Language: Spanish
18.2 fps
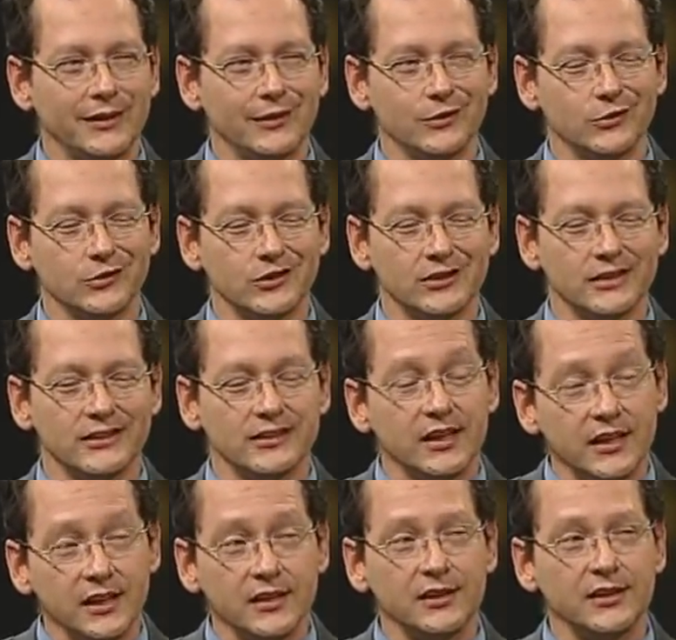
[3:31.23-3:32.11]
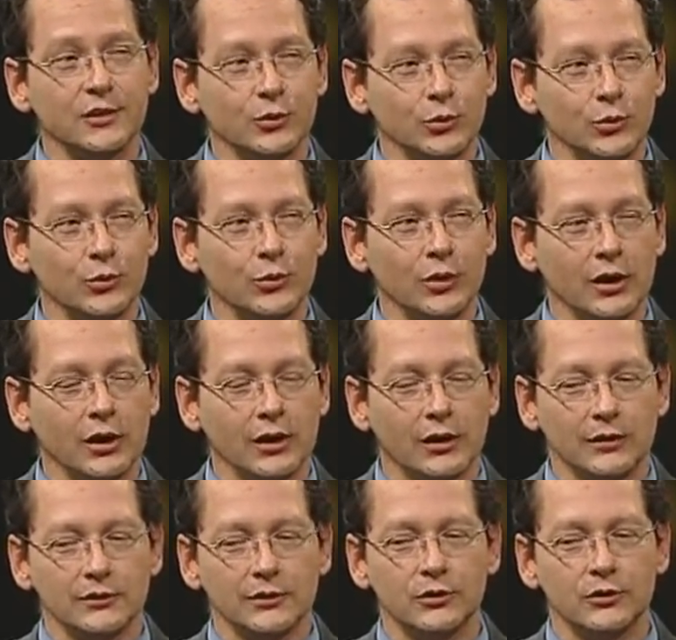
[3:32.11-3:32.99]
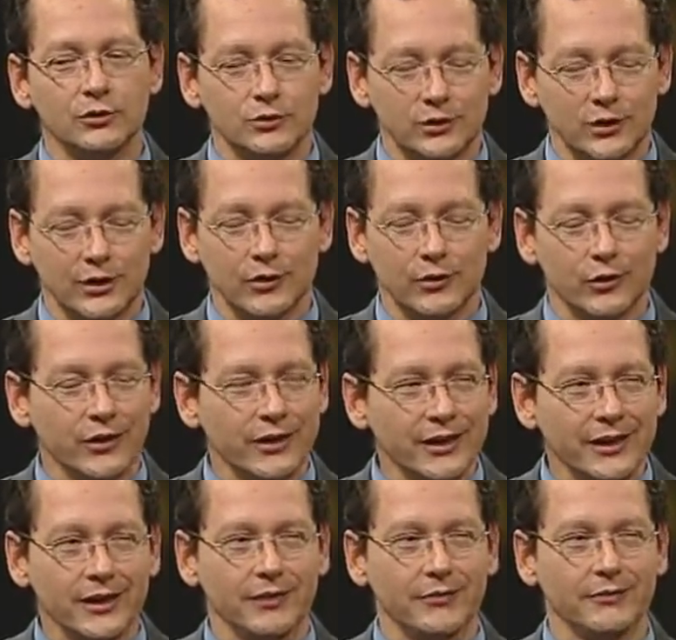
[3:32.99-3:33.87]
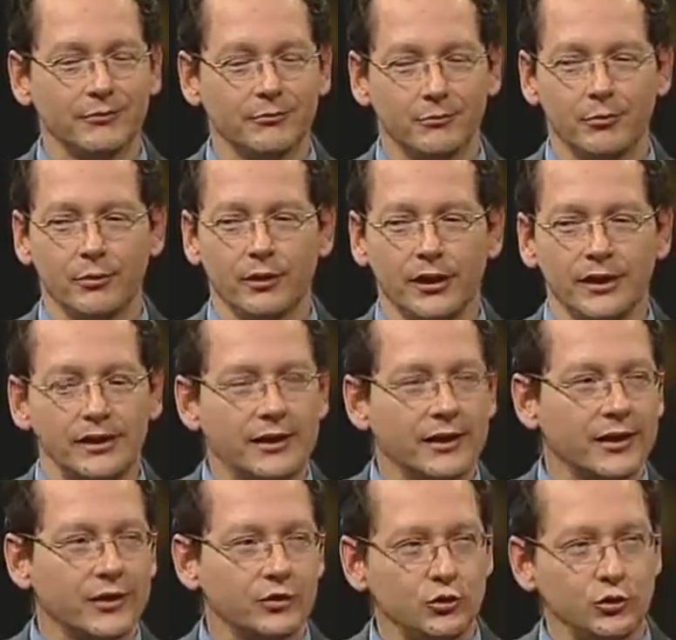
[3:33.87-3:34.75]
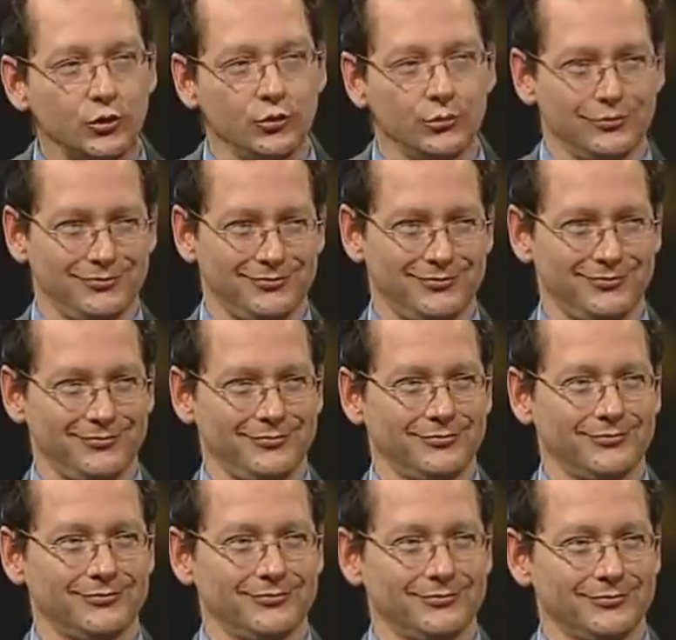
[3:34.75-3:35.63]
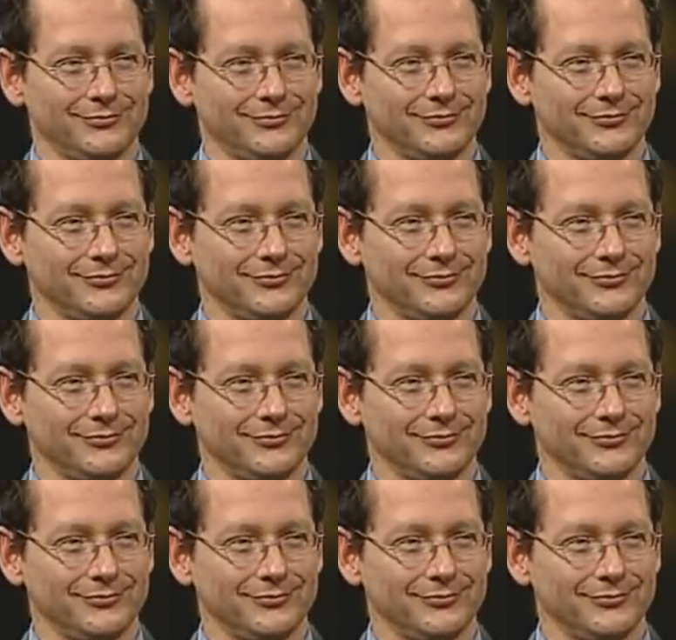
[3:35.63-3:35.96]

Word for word: Eso me ha impactado porque yo no lo esperaba de los niños, pero posiblemente porque es un